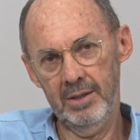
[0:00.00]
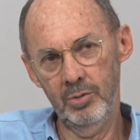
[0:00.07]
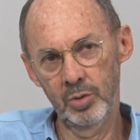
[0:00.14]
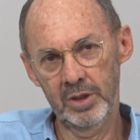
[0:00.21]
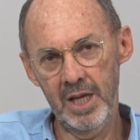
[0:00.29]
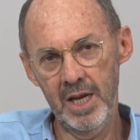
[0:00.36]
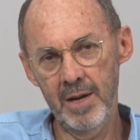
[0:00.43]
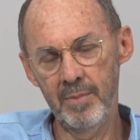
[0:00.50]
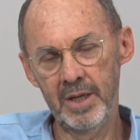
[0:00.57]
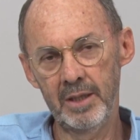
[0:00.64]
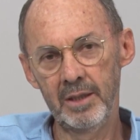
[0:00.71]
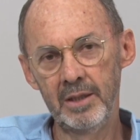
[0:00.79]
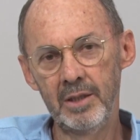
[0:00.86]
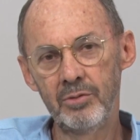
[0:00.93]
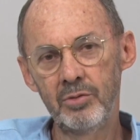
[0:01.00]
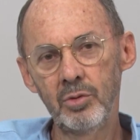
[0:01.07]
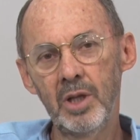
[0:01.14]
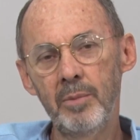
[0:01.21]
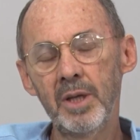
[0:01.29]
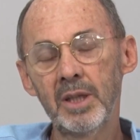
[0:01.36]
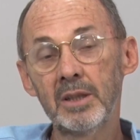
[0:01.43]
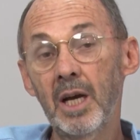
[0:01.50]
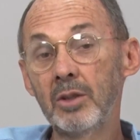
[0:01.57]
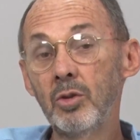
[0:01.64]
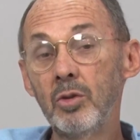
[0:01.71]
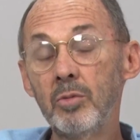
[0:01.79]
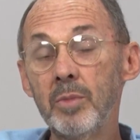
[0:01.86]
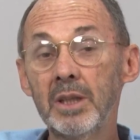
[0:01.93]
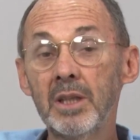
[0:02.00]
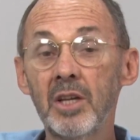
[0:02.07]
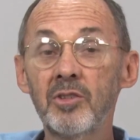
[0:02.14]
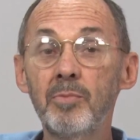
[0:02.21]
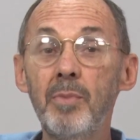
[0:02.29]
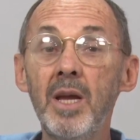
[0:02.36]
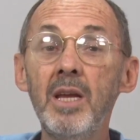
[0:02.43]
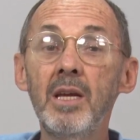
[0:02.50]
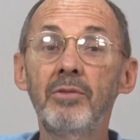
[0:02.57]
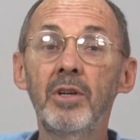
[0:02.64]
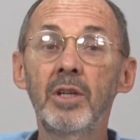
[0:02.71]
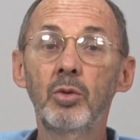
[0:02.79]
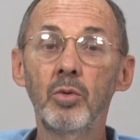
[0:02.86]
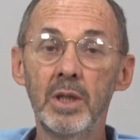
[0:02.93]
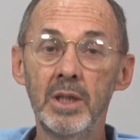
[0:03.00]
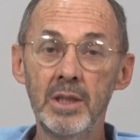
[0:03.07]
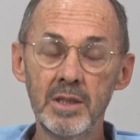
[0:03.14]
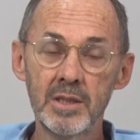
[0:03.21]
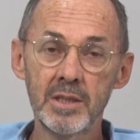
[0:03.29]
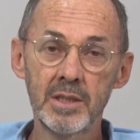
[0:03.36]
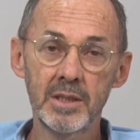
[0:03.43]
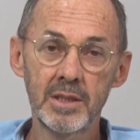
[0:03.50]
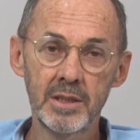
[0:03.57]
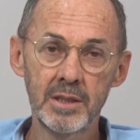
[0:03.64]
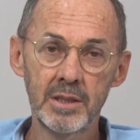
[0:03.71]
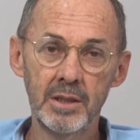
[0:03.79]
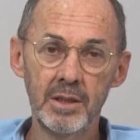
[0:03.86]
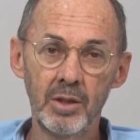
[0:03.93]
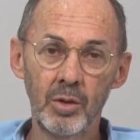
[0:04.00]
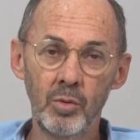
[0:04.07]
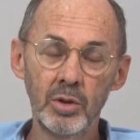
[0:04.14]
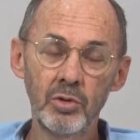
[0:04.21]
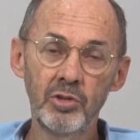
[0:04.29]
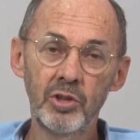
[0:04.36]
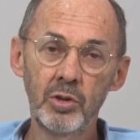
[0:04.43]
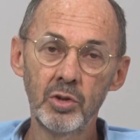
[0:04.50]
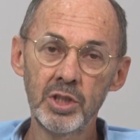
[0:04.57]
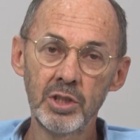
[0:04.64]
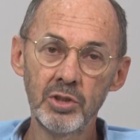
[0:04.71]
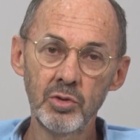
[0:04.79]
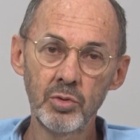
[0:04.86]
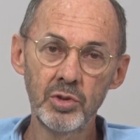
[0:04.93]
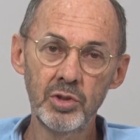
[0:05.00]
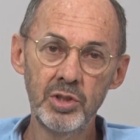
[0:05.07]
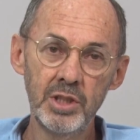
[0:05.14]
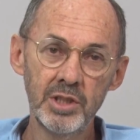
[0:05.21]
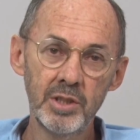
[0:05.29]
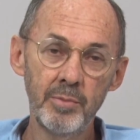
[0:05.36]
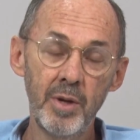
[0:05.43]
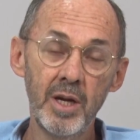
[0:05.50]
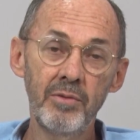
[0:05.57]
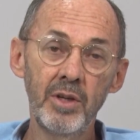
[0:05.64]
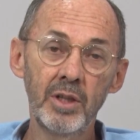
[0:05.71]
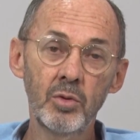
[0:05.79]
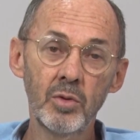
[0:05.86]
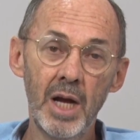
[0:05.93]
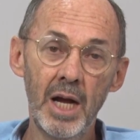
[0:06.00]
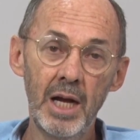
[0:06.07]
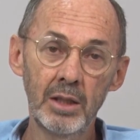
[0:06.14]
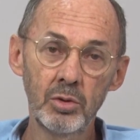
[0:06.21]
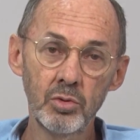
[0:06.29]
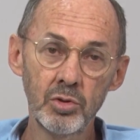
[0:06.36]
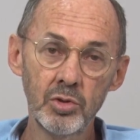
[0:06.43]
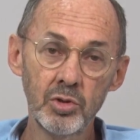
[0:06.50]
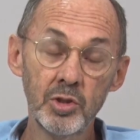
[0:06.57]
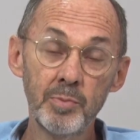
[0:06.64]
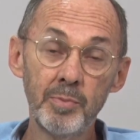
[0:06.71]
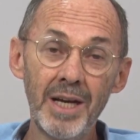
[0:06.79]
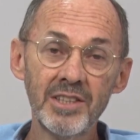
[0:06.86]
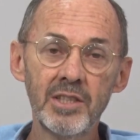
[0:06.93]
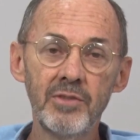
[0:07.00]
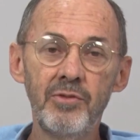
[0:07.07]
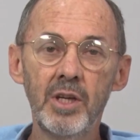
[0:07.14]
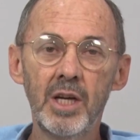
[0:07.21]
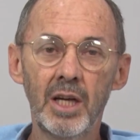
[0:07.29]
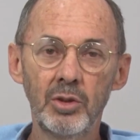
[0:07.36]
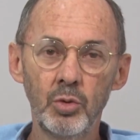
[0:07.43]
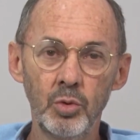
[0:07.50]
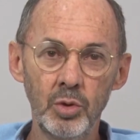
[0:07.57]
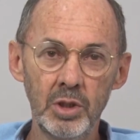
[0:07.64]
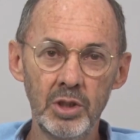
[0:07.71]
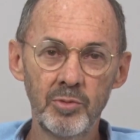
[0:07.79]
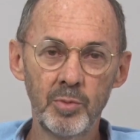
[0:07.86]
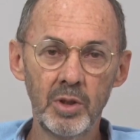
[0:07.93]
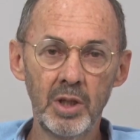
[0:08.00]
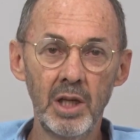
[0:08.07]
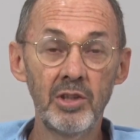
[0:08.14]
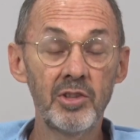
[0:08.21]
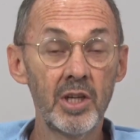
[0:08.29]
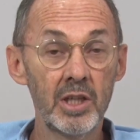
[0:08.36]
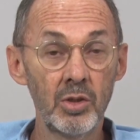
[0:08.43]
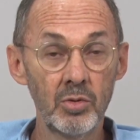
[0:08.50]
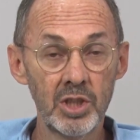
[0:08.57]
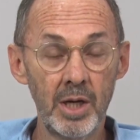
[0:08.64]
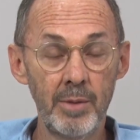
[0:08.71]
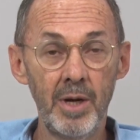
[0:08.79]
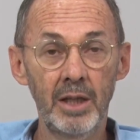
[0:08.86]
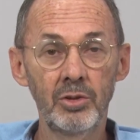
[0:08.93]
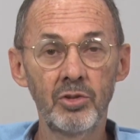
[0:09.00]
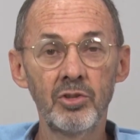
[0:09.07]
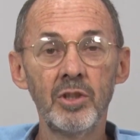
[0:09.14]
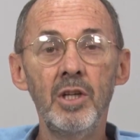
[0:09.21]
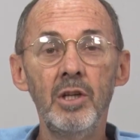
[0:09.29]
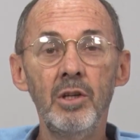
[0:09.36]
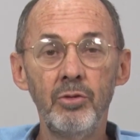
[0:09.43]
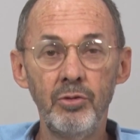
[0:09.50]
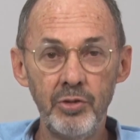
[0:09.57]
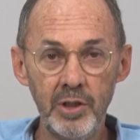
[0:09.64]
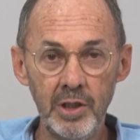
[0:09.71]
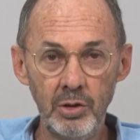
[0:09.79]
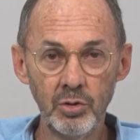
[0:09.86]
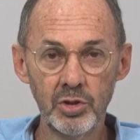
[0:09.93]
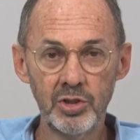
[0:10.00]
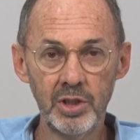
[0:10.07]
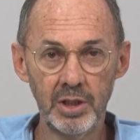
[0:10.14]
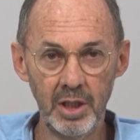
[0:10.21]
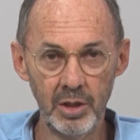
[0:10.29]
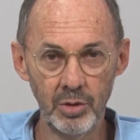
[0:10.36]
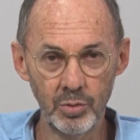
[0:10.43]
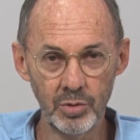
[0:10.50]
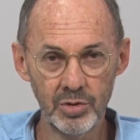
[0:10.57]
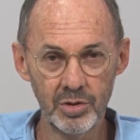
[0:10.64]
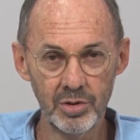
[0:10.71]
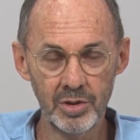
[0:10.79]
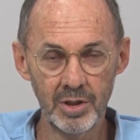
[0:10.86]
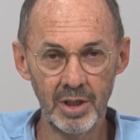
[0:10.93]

o tema fundamentado numa das bem-aventuranças, quando o Senhor Jesus disse: Bem-aventurados os pacificadores, porque eles serão chamados filhos de Deus.